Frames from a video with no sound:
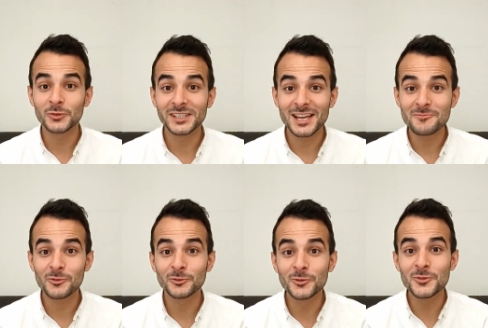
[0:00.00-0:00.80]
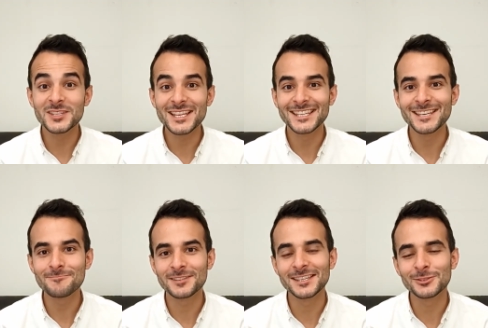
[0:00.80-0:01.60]
sont également deux
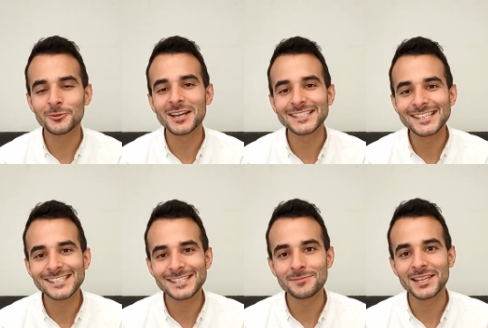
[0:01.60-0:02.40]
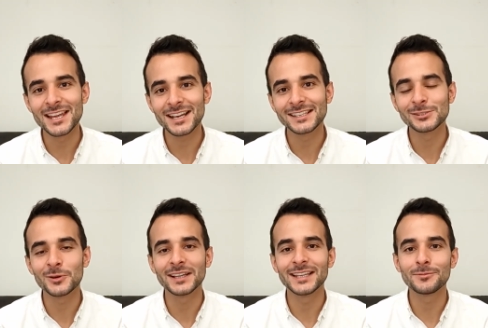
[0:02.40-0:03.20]
équipes qui sont assez similaires, qui
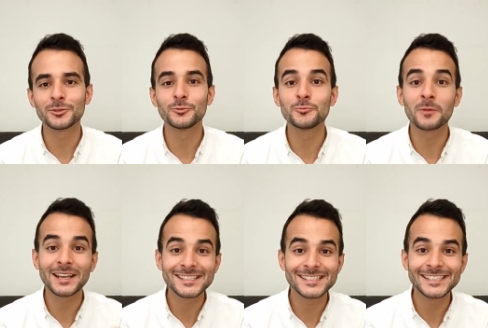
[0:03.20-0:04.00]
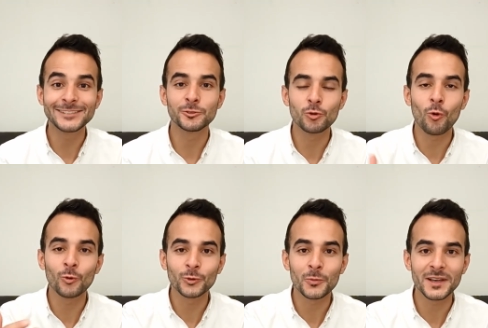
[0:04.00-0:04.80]
sont adeptes du pressing, du
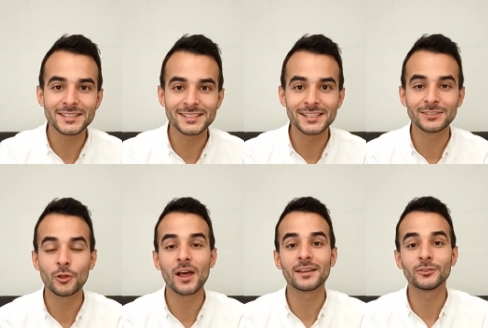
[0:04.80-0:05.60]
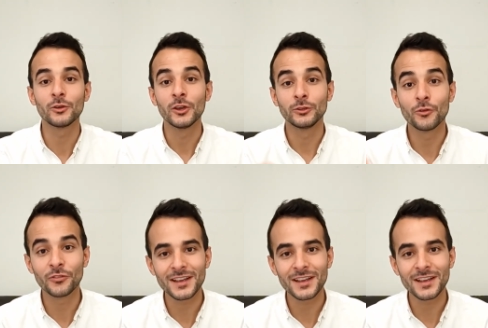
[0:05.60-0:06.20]
contre-pressing, de, de,